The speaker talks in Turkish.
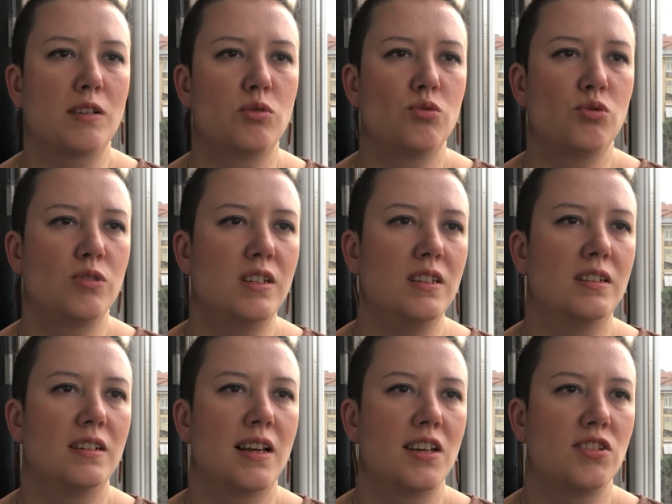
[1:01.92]
suç
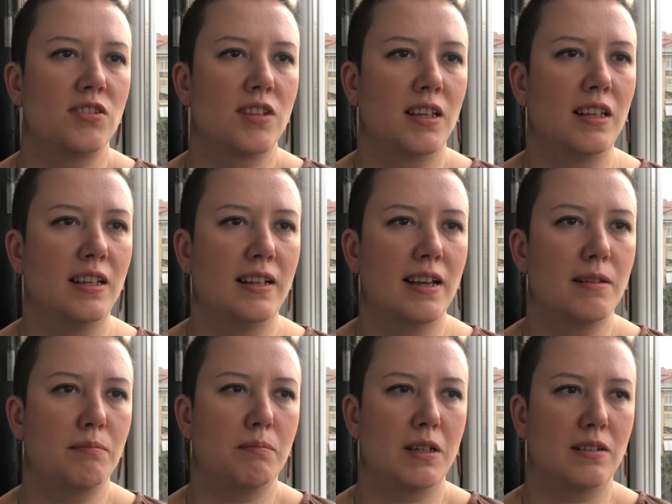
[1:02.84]
değildir hashtag
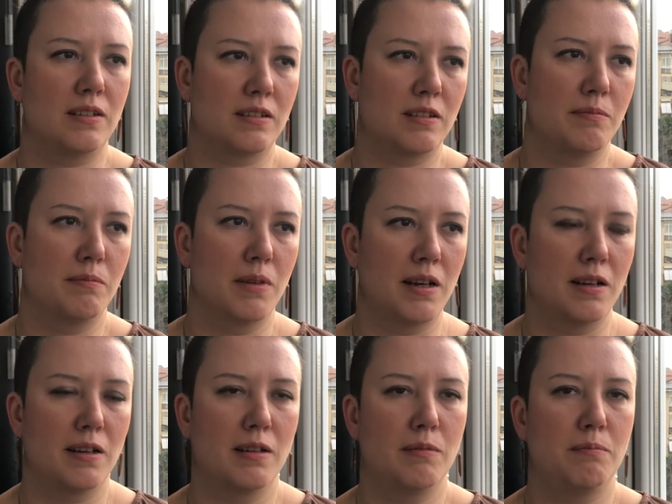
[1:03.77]
ile bir takım
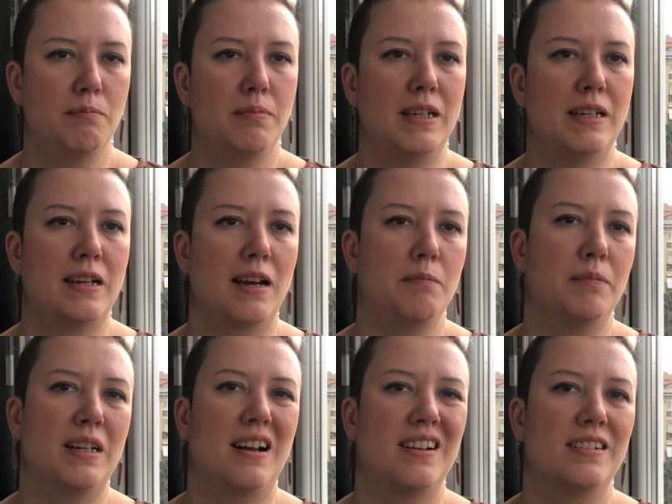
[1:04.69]
e,
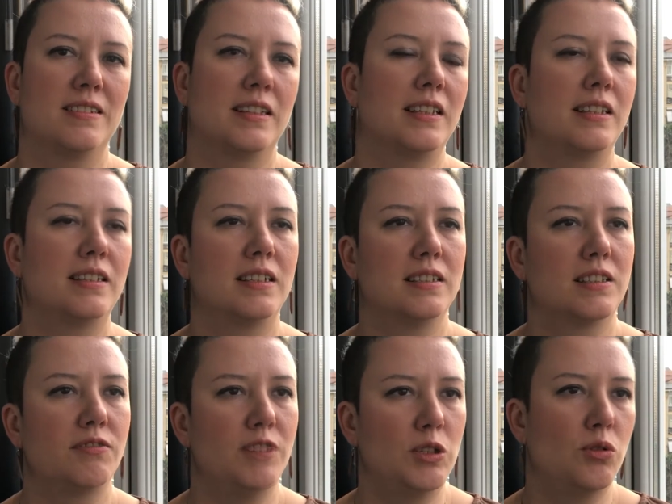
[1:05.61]
birer, birer
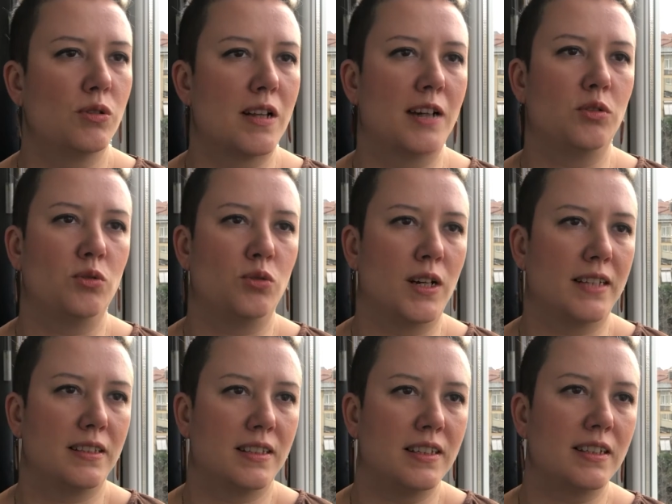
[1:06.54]
dakikalık videolar
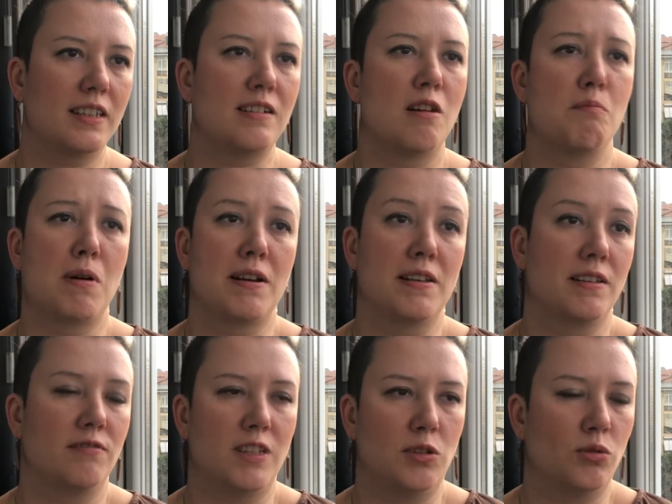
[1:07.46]
ürettik,
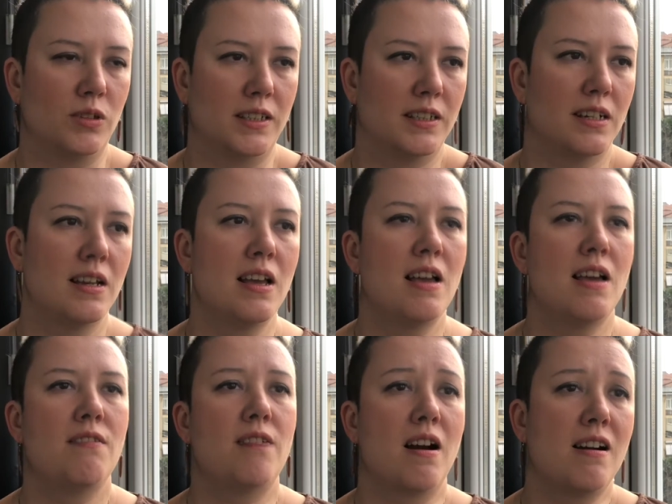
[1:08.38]
kampanya videoları.
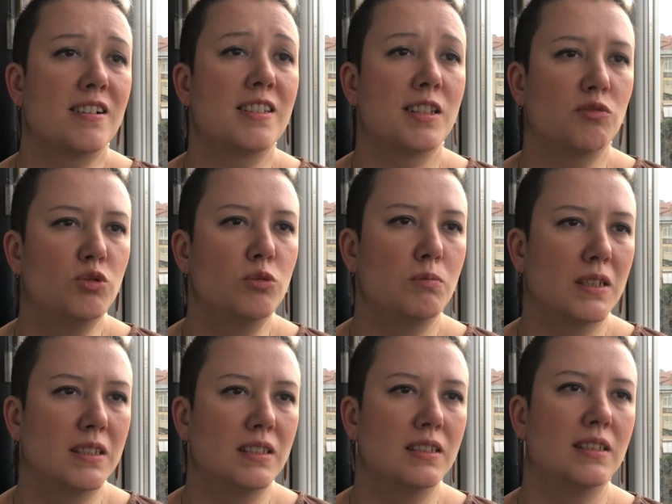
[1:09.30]
Ve hak
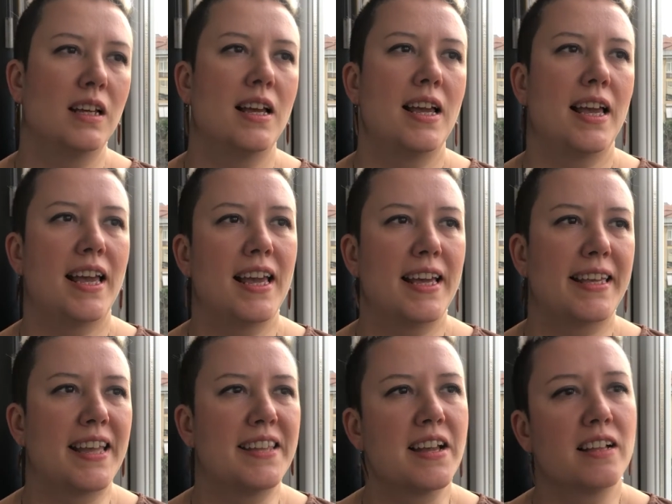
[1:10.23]
savunmanın e,
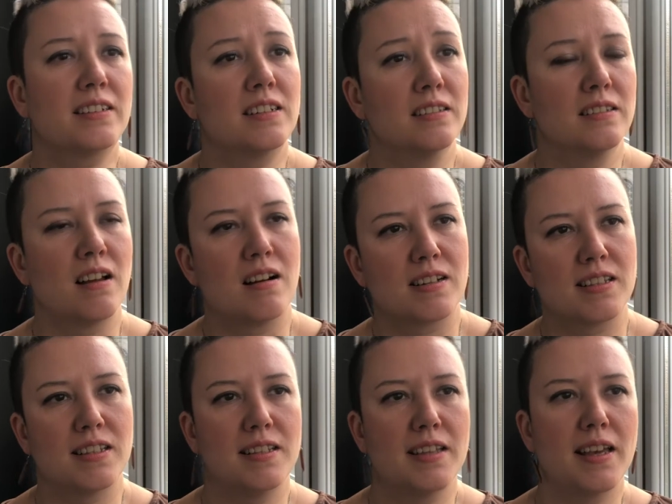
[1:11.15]
genel kanun
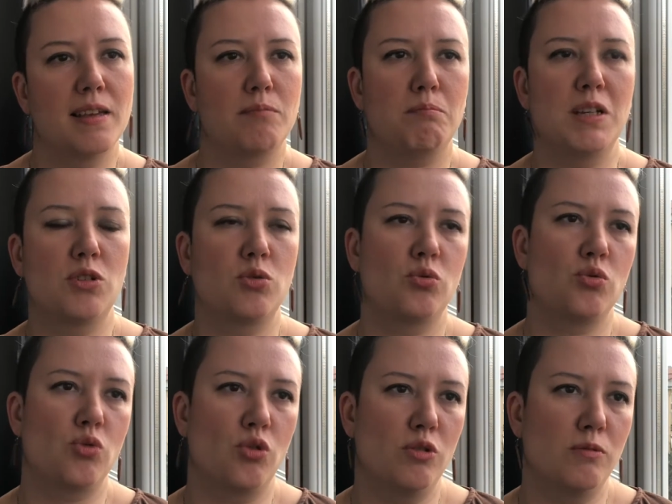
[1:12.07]
aksine bir
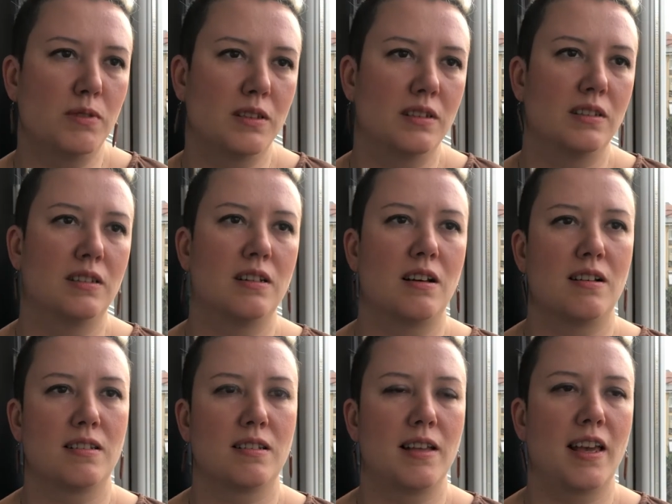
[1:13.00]
suç olmadığını,
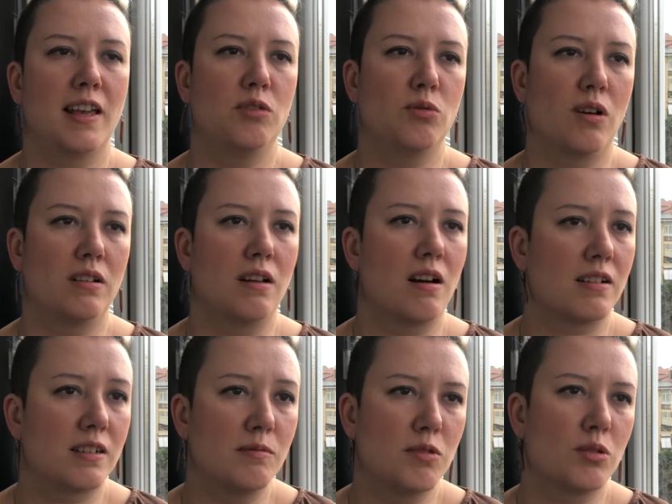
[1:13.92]
aslında en doğal
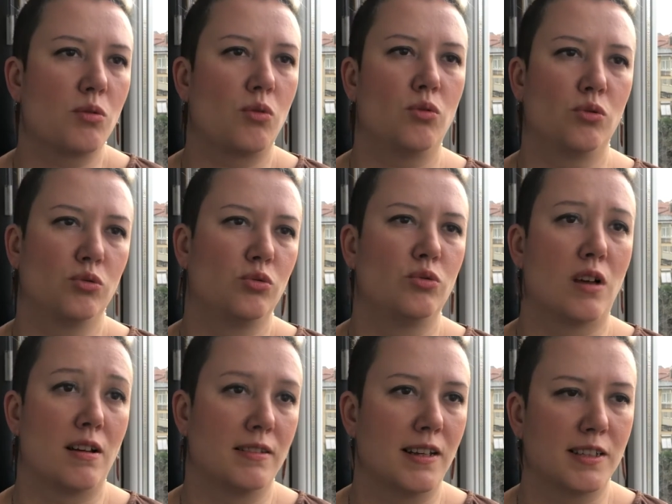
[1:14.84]
hakkımız
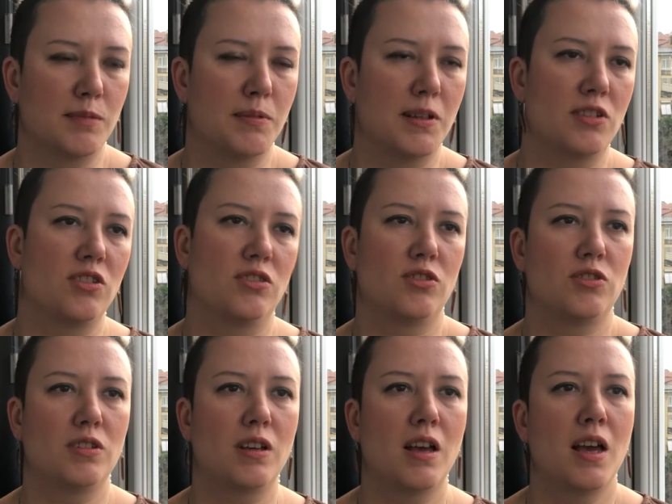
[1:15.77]
olduğunu anlatmaya çalıştık.